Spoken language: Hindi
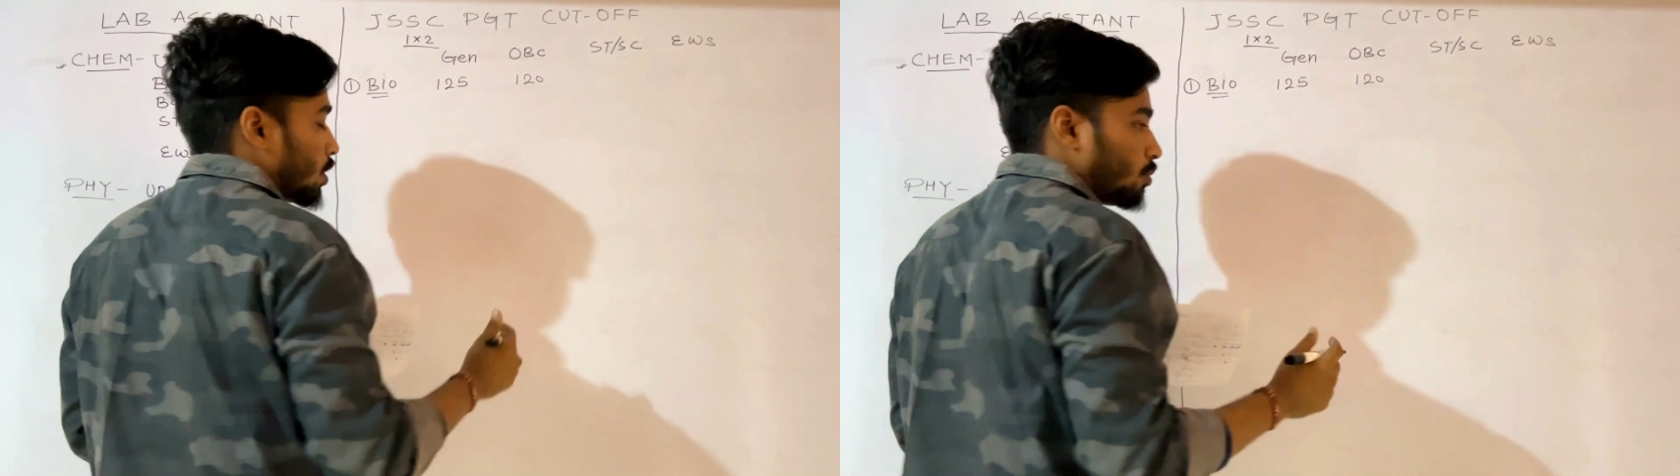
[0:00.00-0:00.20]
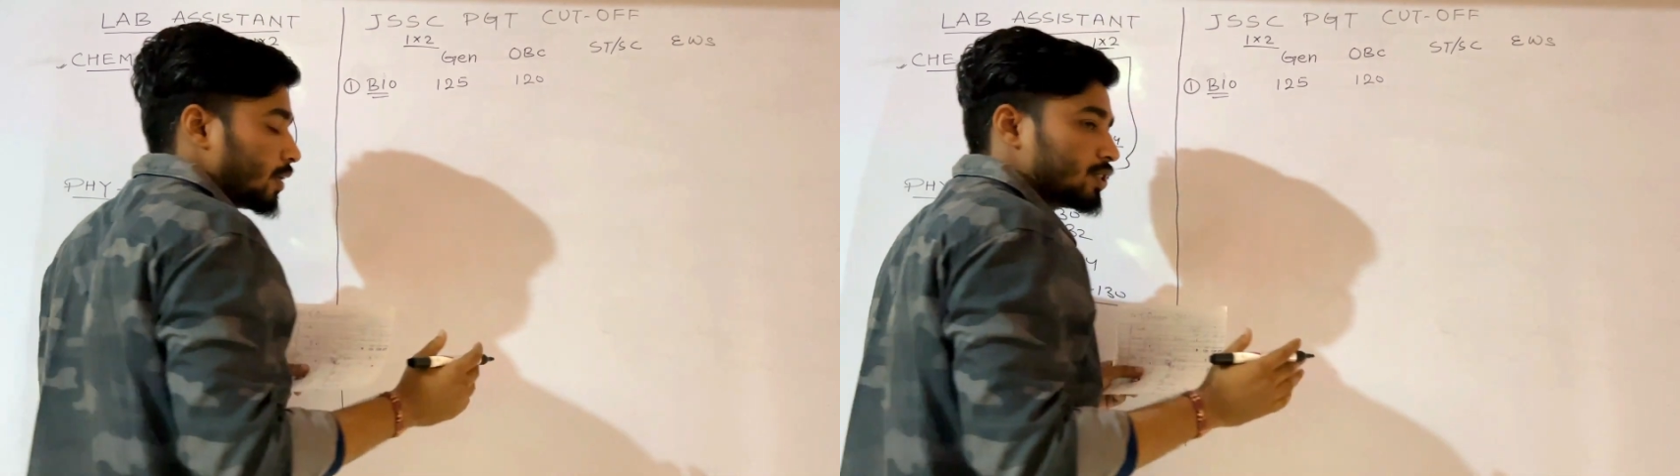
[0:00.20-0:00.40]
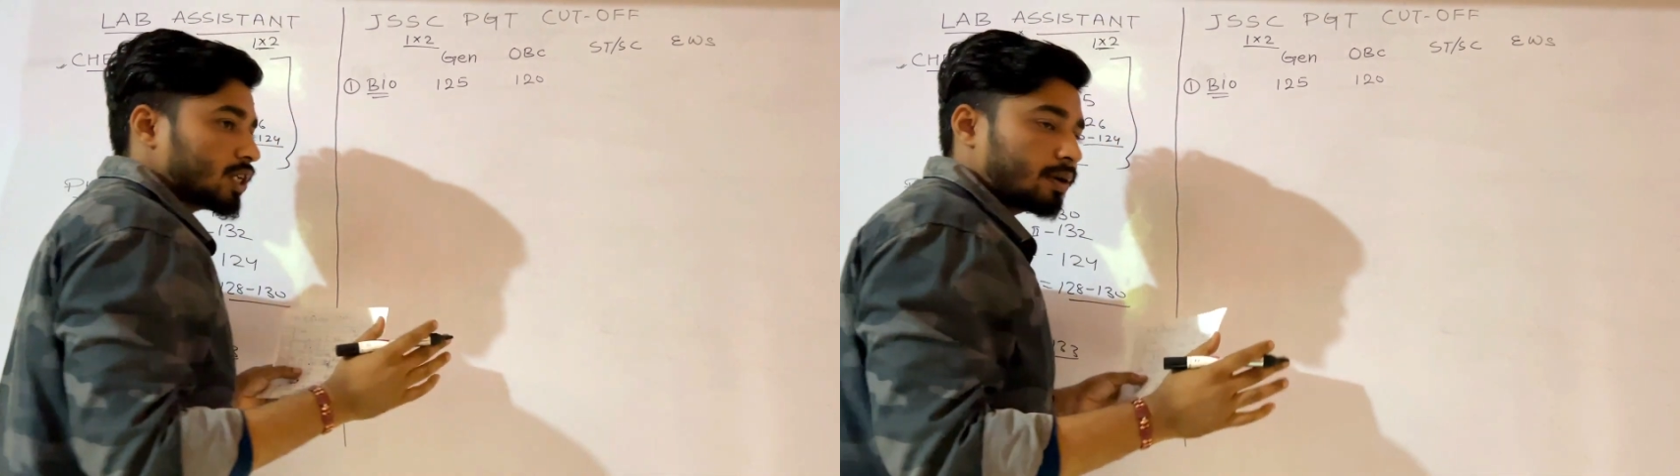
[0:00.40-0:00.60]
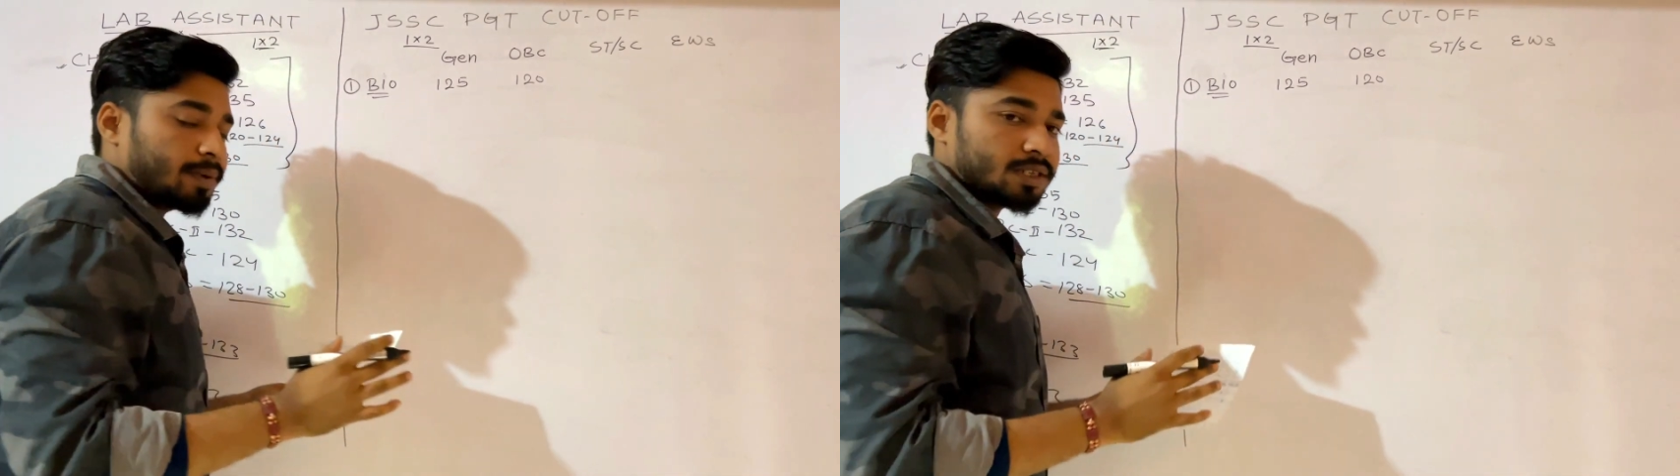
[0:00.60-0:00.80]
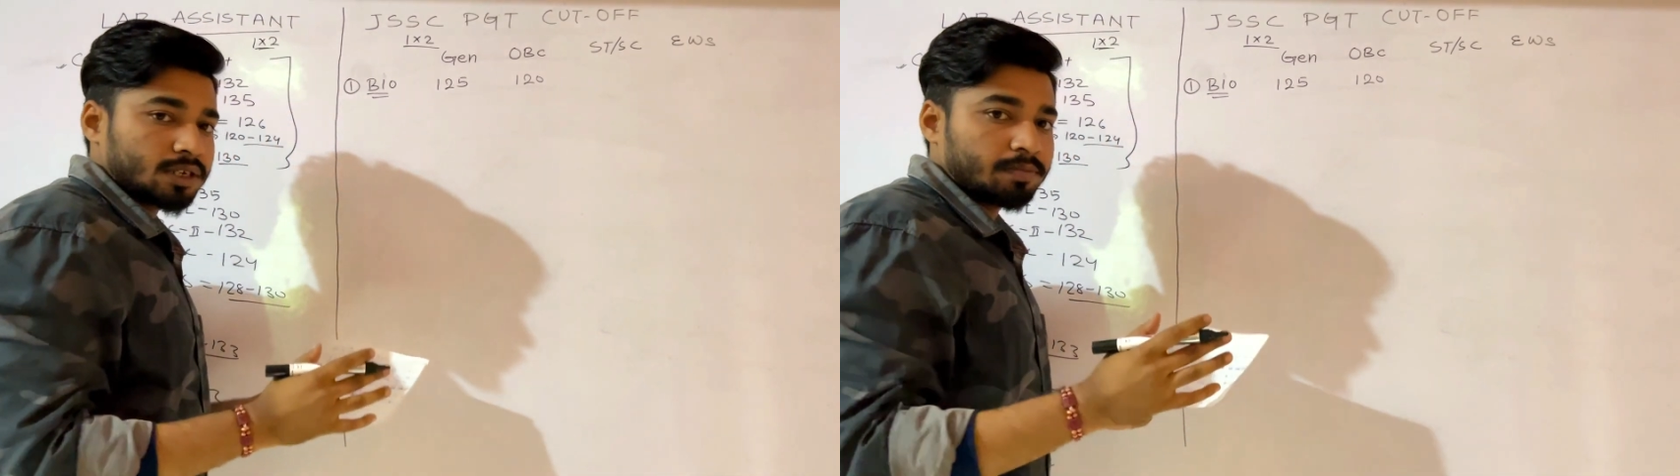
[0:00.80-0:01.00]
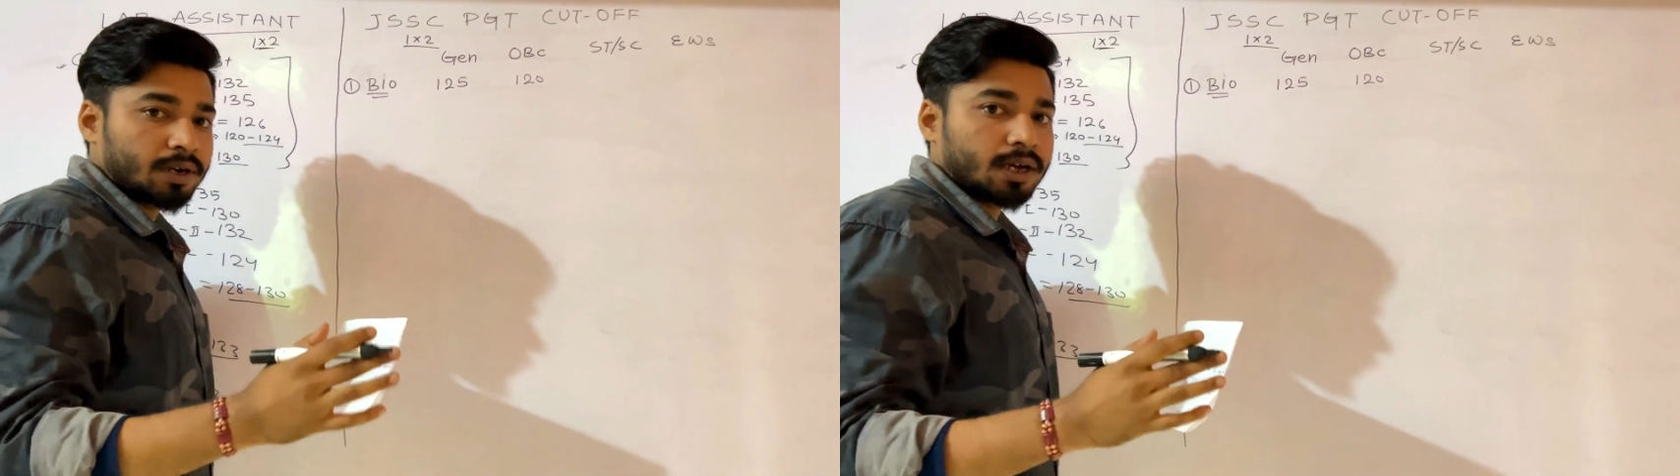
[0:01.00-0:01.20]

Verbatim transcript: का वही चार पांच नंबर